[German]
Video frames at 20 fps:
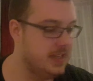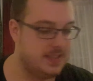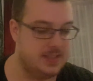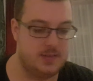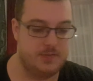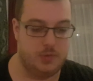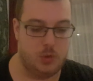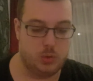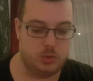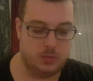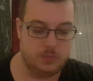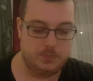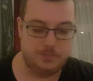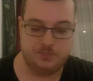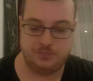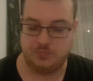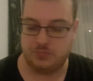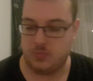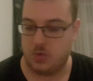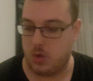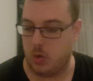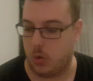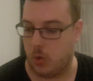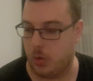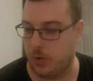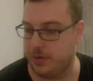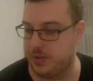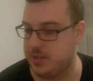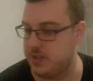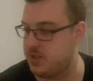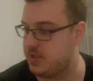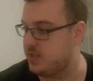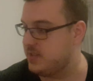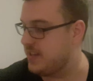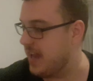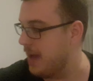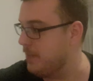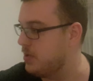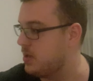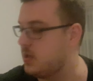jetzt voten. Und
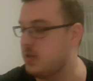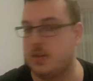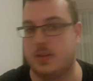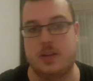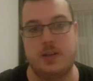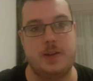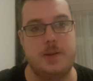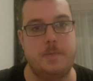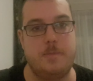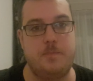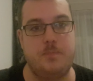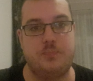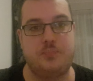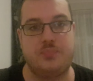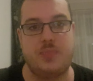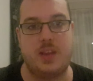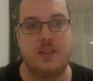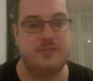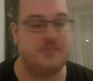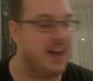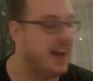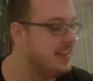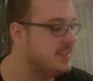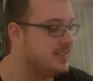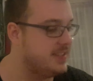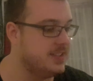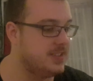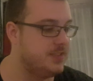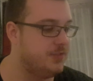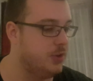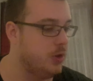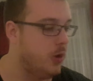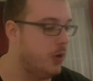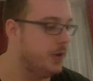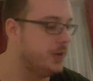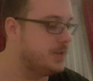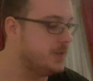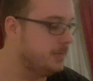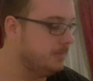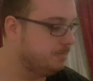damit ähm, war es das für
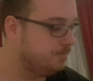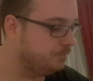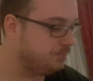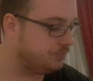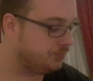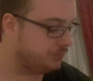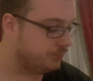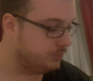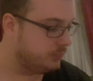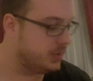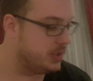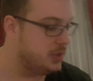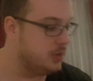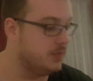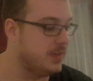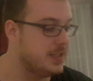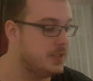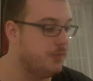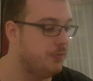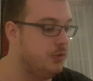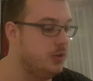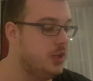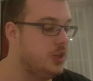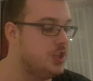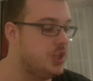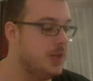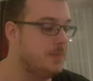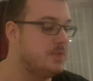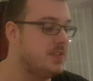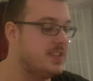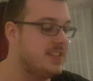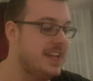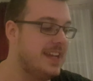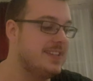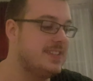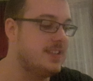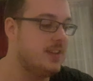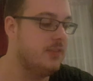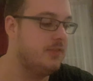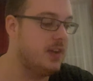heute, beziehungsweise für die
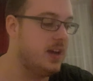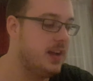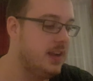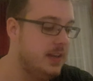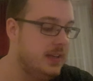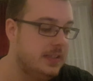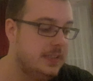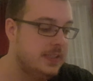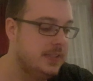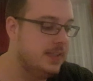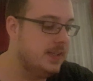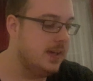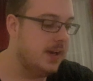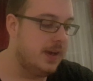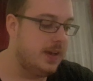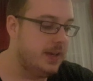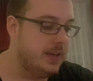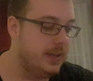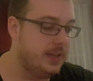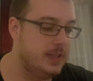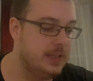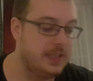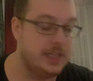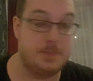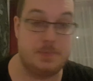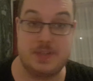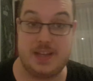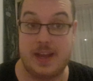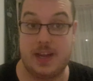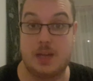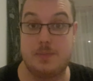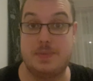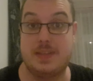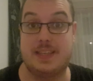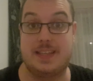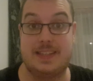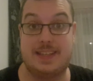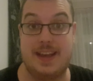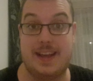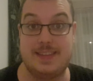Chips-Testerwahl. Äh, ich bedanke
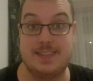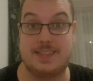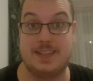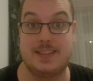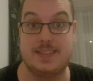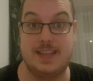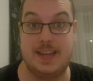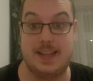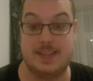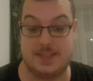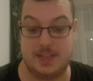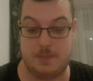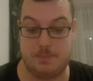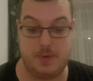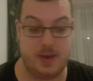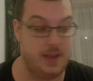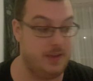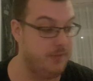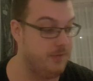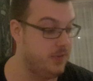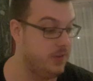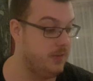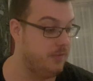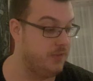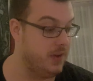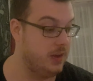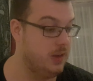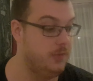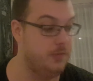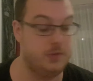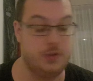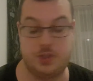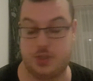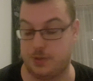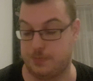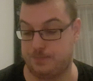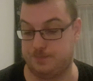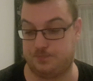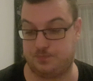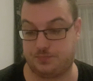mich ganz, ganz herzlich bei äh, Funny
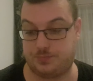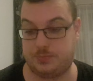Frisch